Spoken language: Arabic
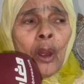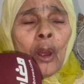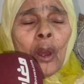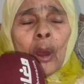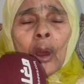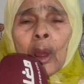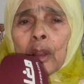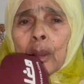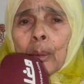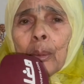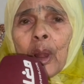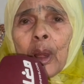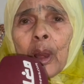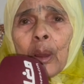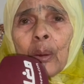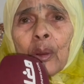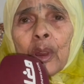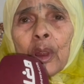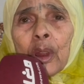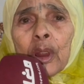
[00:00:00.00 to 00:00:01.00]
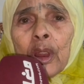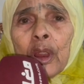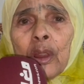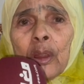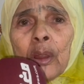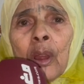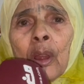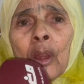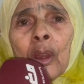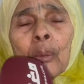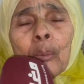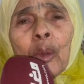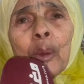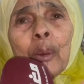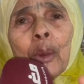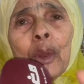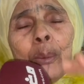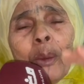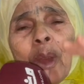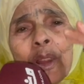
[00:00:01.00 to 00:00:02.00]
هاد المره وليدي
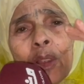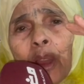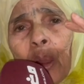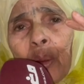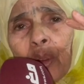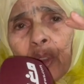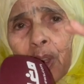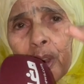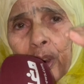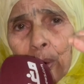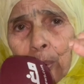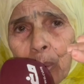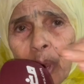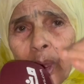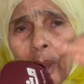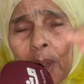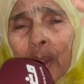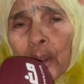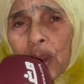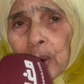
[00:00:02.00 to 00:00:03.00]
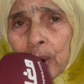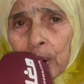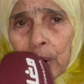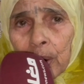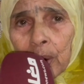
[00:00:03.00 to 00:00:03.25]
ملي ما عطاوش لي مالين